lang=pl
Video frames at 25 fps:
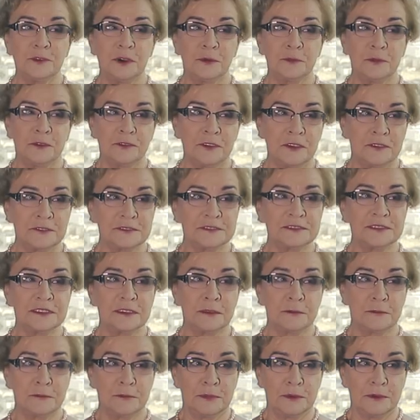
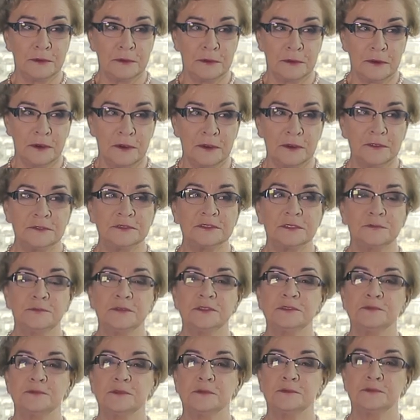obowiązkiem było,
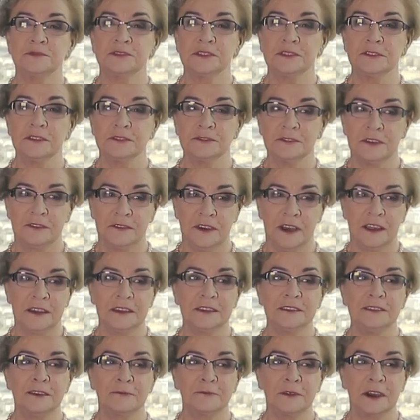żebyśmy
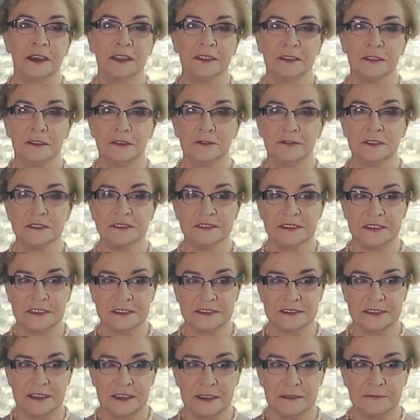przygotowali dom handlowy
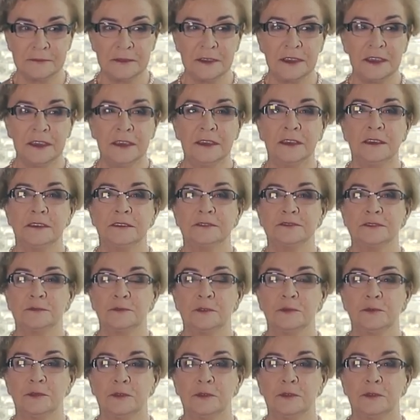Sezam, żeby